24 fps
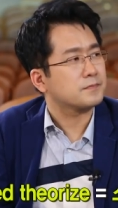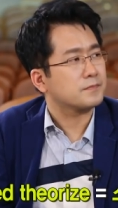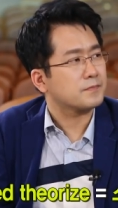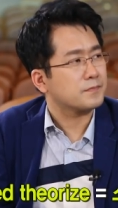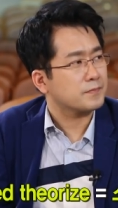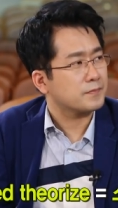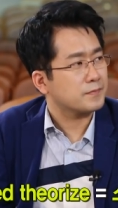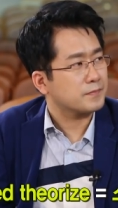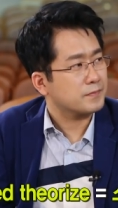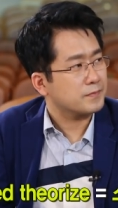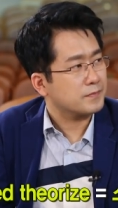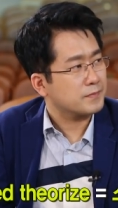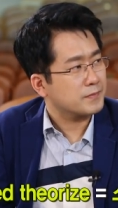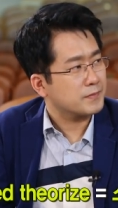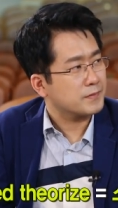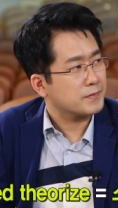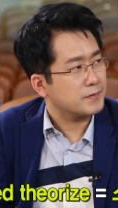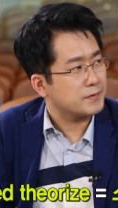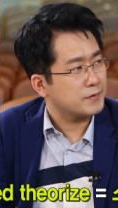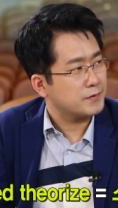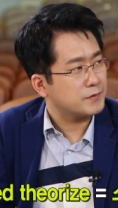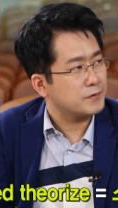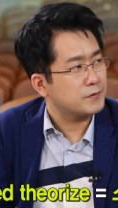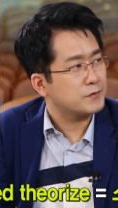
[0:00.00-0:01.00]
뭐라
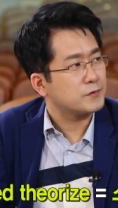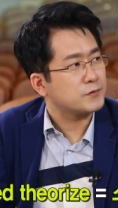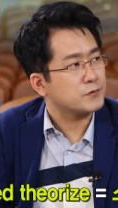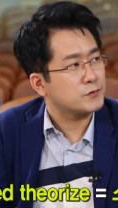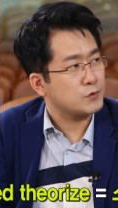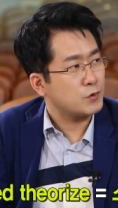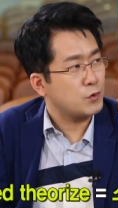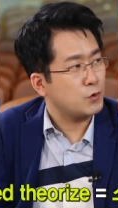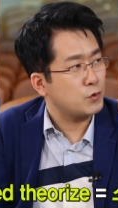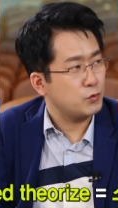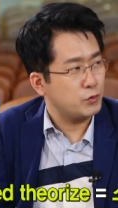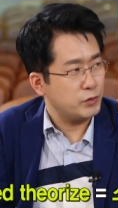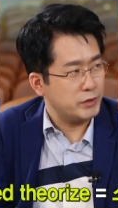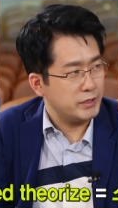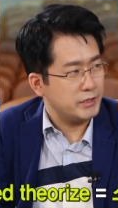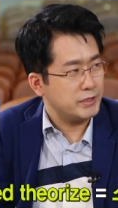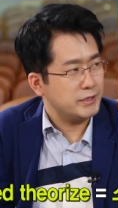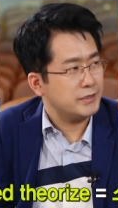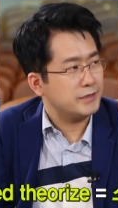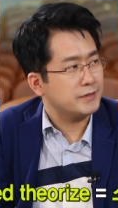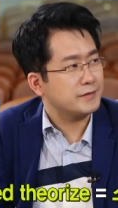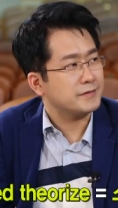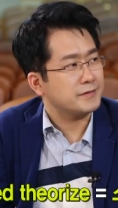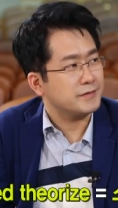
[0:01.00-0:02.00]
그러더라 소위 소위
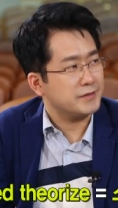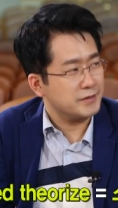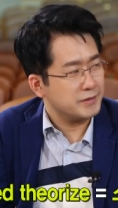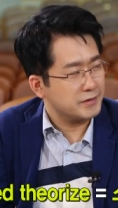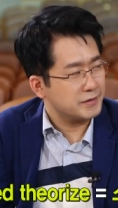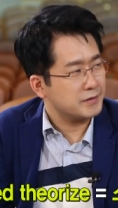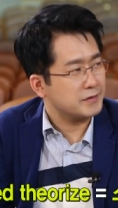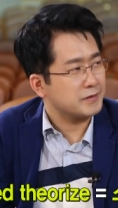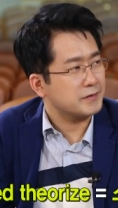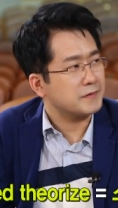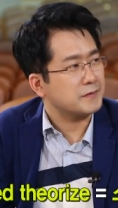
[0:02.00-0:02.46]
예, 뭐라 네.